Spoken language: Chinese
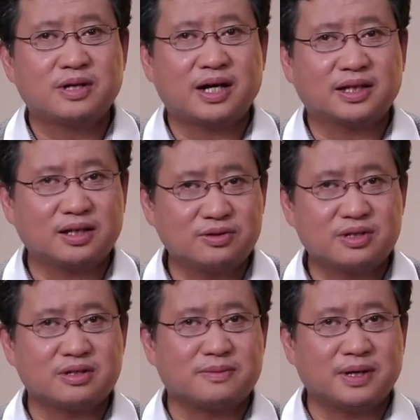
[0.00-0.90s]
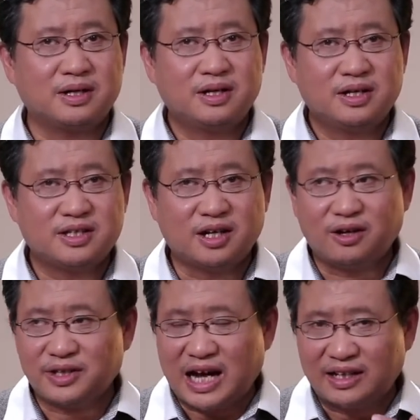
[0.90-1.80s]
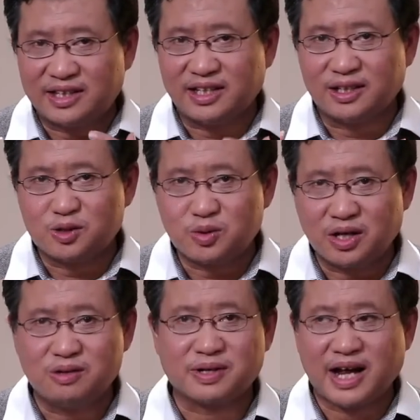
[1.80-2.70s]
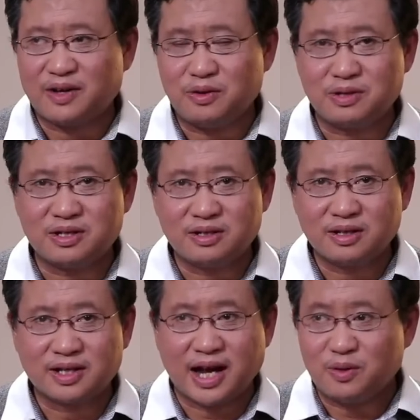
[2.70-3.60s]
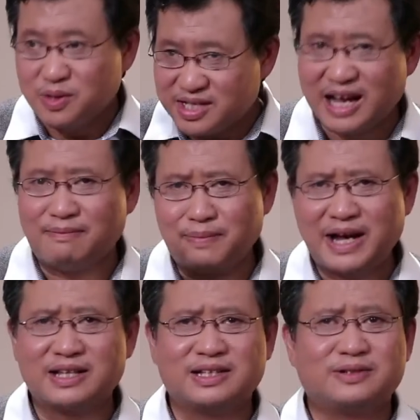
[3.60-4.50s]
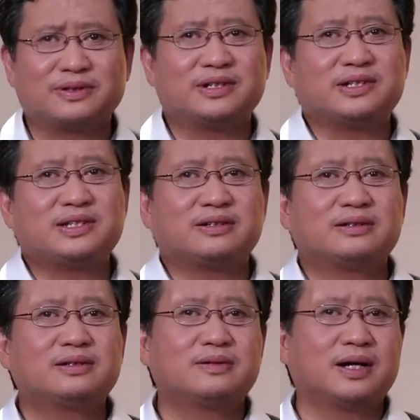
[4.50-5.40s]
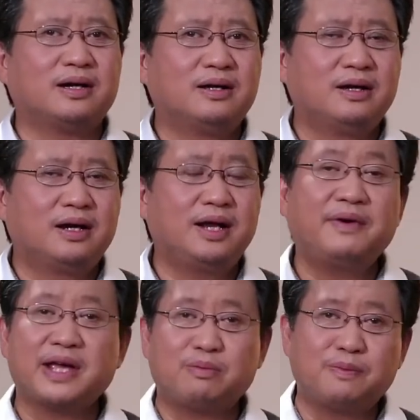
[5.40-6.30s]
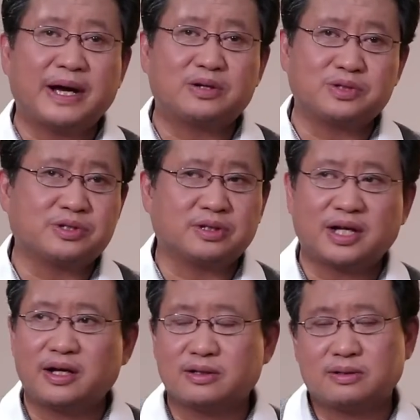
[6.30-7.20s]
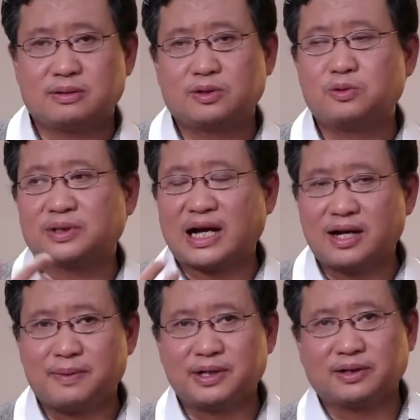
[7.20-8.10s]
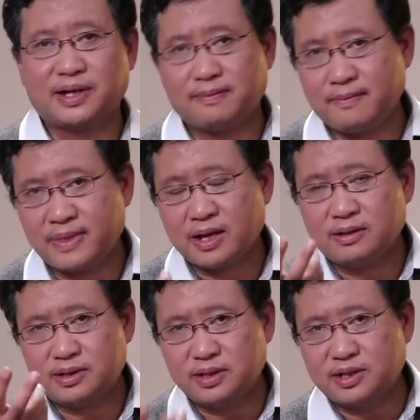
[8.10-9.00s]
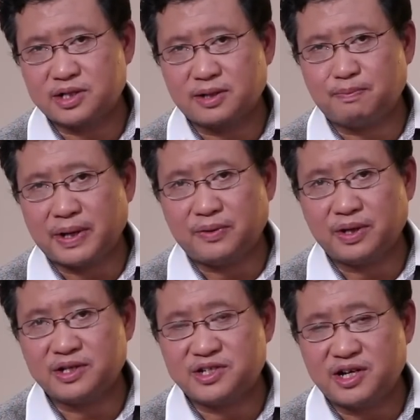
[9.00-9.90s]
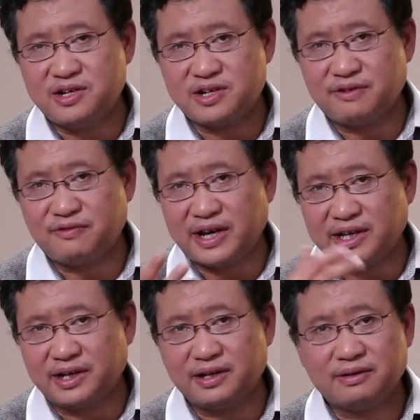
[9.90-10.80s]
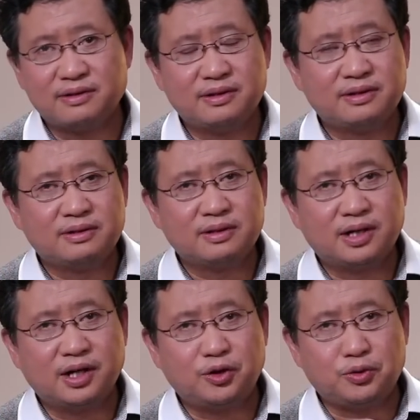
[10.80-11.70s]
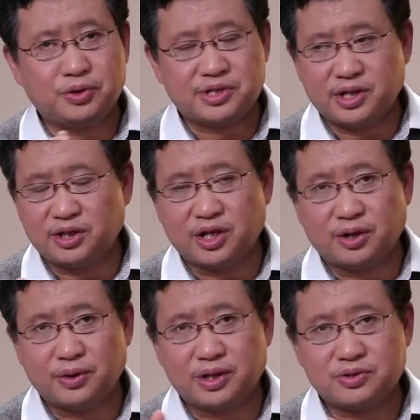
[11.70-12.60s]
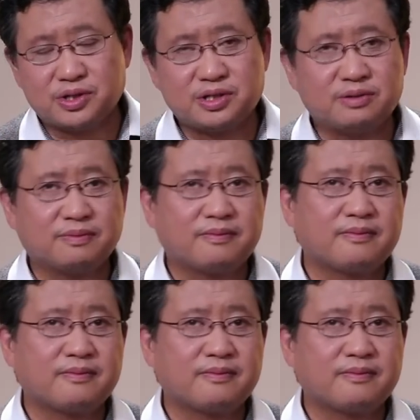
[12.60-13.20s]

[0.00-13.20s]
啊，他都是什么咬牙挺到最后，敢于敢于惨败的那种特性，是不是？另外也不排除就是他要通过大量枚导弹测试北约的真实反应力和履行条约的决心。